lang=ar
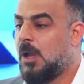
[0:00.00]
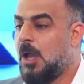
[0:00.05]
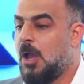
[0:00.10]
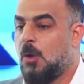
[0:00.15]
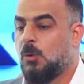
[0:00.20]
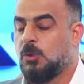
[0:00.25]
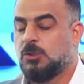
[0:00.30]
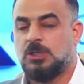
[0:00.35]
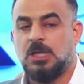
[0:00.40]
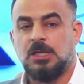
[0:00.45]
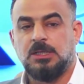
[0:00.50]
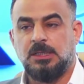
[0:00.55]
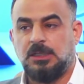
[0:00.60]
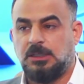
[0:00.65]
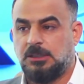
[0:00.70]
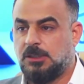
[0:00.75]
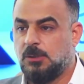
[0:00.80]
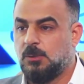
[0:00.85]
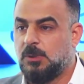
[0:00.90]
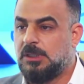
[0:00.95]
وش قد
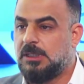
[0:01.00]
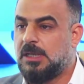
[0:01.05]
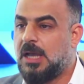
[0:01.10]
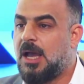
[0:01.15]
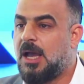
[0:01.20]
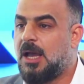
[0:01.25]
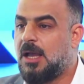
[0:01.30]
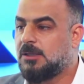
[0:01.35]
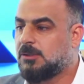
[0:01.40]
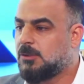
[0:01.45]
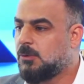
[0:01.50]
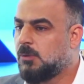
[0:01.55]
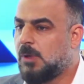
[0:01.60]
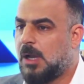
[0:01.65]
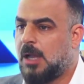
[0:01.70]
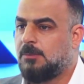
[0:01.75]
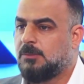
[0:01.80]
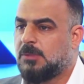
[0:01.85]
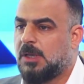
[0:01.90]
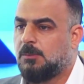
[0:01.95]
يحتوي الناس هو
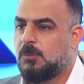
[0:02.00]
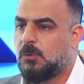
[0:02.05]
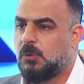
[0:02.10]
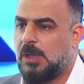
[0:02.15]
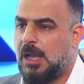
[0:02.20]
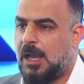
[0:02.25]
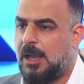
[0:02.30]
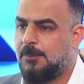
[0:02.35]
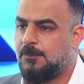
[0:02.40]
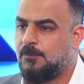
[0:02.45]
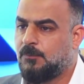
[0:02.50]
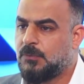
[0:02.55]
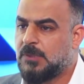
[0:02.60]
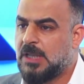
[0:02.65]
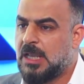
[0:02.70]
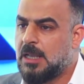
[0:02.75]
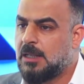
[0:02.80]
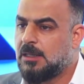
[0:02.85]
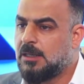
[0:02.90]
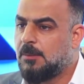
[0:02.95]
هم دم ولحم
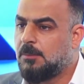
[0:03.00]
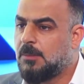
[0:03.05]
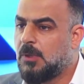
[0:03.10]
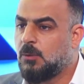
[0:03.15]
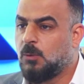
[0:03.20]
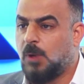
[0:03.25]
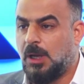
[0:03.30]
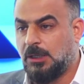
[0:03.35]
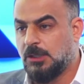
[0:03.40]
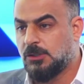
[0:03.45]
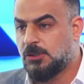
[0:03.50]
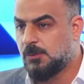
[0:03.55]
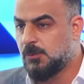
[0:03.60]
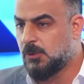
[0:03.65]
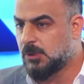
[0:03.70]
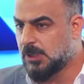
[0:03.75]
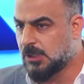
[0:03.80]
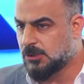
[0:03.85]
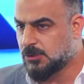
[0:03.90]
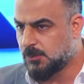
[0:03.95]
لما واحنا
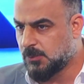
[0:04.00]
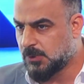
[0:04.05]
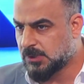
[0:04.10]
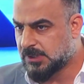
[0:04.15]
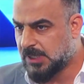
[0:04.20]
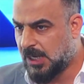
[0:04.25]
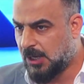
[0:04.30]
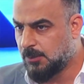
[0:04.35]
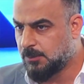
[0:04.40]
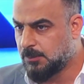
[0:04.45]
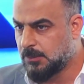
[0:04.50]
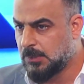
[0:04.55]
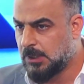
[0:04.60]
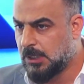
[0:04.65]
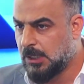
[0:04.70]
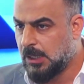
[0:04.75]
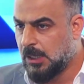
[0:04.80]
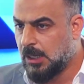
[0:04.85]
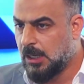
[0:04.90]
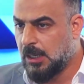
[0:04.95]
جمهورنا جمهور صعب
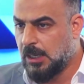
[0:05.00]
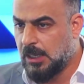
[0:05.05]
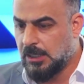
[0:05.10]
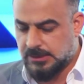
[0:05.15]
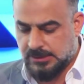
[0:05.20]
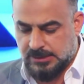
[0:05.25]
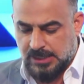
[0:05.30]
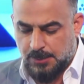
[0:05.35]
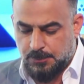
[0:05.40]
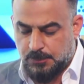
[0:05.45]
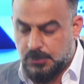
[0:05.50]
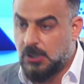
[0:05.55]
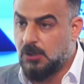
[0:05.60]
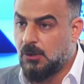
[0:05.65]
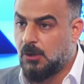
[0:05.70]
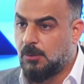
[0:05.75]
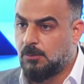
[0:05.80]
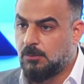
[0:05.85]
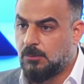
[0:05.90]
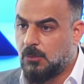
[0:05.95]
صح السب
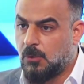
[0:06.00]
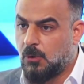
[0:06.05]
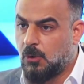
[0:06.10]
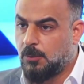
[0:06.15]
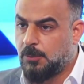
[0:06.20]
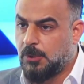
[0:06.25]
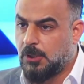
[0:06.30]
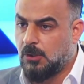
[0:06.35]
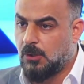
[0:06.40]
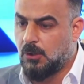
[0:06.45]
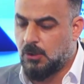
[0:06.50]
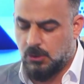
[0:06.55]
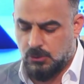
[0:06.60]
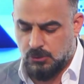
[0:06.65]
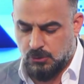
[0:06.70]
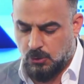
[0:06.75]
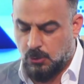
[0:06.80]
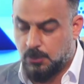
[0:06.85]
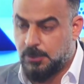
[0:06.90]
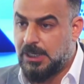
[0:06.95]
بالام وبالاخت
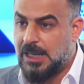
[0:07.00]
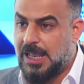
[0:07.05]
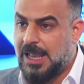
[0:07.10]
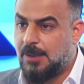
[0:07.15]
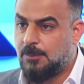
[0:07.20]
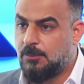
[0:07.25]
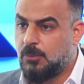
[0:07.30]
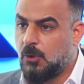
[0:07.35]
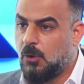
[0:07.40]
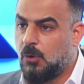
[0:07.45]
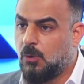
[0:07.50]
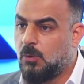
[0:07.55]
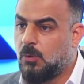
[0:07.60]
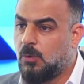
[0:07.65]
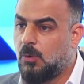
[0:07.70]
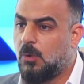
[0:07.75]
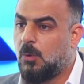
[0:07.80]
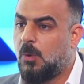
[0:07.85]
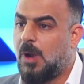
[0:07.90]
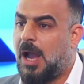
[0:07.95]
وبالاب
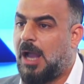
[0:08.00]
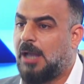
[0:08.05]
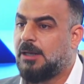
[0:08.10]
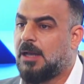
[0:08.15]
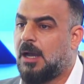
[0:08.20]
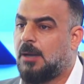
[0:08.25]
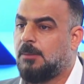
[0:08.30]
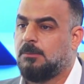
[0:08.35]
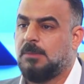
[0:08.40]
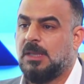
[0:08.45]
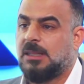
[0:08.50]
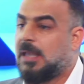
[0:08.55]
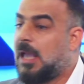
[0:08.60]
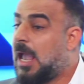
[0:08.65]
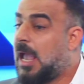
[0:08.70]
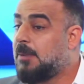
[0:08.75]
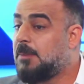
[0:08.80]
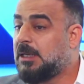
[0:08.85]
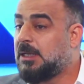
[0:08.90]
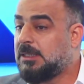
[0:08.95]
وواحد مثلا
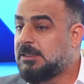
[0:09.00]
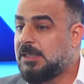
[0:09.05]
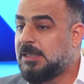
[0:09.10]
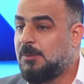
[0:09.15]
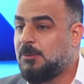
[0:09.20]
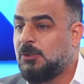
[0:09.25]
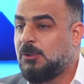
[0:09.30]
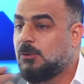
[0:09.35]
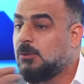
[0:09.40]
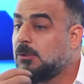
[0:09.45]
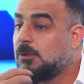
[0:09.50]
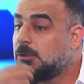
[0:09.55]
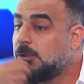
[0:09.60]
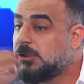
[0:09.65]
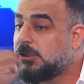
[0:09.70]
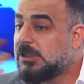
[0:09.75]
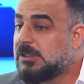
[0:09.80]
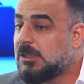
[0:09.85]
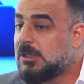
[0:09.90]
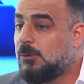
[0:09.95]
ايمن حسين من يقول كل
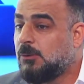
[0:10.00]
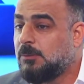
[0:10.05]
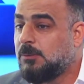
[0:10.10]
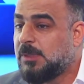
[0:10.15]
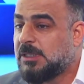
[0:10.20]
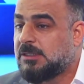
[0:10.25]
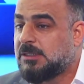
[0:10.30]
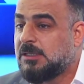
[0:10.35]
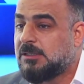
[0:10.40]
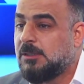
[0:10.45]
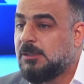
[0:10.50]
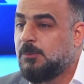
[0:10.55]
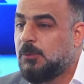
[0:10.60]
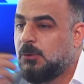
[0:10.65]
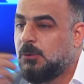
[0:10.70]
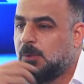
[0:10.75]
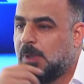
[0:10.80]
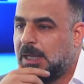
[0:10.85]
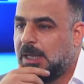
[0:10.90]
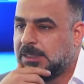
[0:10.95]
شيء يسوون بس
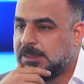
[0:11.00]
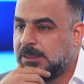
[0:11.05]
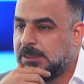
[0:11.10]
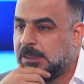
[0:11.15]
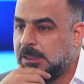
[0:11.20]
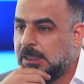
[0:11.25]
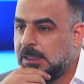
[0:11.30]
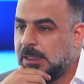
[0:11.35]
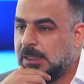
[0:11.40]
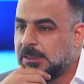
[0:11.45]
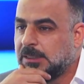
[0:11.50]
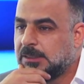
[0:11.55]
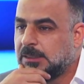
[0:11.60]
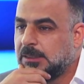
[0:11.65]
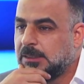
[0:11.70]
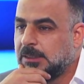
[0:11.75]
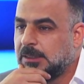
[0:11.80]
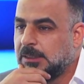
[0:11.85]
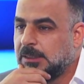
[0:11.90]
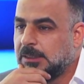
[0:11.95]
يسبون والدي في
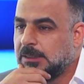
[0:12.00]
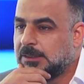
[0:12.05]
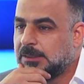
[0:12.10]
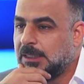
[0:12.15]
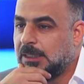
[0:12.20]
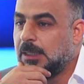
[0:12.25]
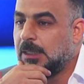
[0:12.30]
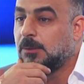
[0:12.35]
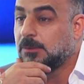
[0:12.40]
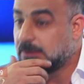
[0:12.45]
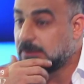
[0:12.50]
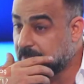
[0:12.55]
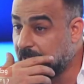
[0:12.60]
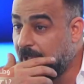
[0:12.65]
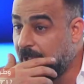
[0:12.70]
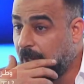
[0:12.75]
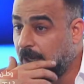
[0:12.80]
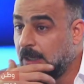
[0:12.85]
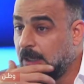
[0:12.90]
والده شهيد صح, صح؟